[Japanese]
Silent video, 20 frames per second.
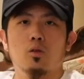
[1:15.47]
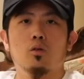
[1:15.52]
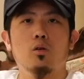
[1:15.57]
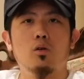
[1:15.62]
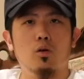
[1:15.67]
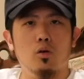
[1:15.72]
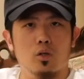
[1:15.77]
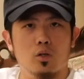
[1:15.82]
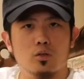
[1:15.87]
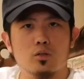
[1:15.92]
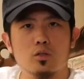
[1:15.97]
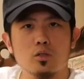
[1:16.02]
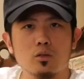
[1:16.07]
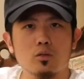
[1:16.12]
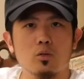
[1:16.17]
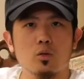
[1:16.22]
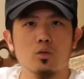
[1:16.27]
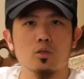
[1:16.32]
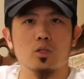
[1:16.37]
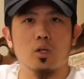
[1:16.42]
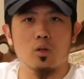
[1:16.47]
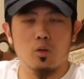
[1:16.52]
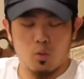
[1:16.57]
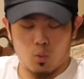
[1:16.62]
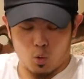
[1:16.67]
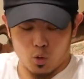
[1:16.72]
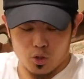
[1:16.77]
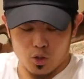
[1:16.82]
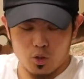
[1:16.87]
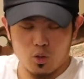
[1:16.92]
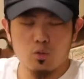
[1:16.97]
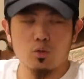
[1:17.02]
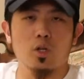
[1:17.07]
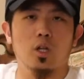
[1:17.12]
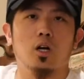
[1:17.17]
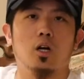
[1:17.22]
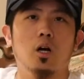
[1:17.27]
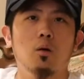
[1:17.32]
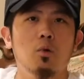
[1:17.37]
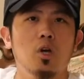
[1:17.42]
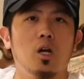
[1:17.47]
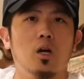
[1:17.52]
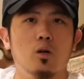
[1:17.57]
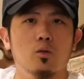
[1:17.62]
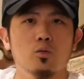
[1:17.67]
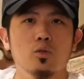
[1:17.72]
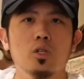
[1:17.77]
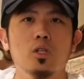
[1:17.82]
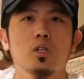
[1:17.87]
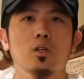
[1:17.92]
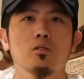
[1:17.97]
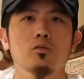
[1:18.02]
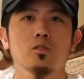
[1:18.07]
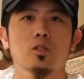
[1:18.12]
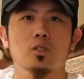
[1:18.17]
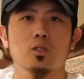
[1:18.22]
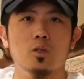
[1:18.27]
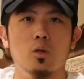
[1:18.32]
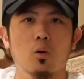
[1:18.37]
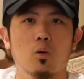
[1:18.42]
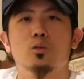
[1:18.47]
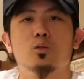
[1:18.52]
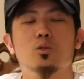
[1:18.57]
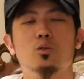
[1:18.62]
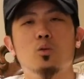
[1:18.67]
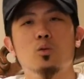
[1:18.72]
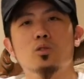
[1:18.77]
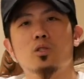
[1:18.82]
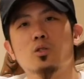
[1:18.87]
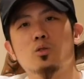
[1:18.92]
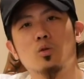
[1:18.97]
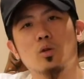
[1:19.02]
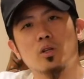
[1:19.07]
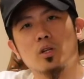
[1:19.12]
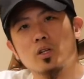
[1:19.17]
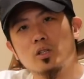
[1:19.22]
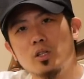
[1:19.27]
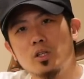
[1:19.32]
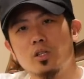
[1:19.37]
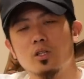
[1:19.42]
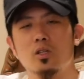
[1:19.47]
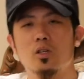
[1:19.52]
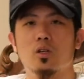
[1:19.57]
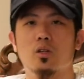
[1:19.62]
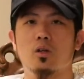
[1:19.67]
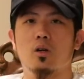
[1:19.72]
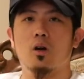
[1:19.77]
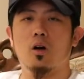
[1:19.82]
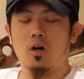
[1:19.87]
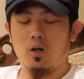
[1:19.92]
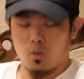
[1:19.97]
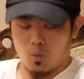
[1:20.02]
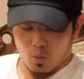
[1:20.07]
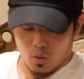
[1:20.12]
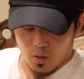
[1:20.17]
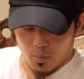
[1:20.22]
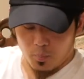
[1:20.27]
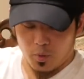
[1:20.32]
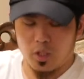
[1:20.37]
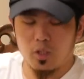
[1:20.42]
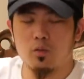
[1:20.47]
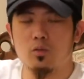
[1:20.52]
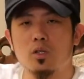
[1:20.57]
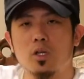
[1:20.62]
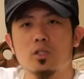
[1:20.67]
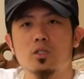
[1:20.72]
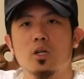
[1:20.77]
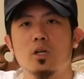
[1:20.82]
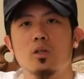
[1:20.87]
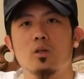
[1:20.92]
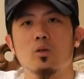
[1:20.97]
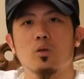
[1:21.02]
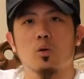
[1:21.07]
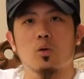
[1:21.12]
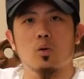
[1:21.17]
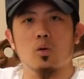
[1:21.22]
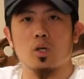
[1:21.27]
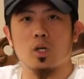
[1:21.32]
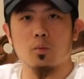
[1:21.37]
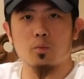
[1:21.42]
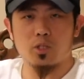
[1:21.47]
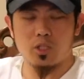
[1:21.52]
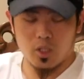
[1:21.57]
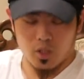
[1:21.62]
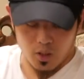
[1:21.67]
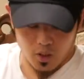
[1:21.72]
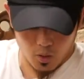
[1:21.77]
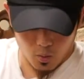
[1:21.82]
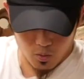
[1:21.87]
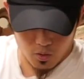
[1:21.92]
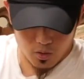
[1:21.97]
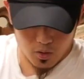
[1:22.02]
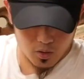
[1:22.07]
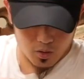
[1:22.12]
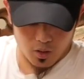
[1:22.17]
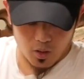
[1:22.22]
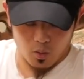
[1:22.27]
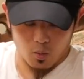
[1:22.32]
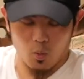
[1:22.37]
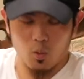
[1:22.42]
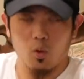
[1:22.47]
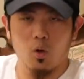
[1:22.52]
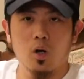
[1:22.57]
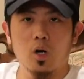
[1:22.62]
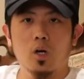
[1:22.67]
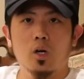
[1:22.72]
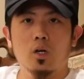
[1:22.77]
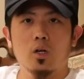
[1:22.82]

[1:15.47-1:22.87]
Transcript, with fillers: なんかね、ツットンさんの腰の上でカメラ浮いてるんですよ。ツットンさんそれ何って聞いたら、あ、これピークデザインのキャプチャーだよっつって、こう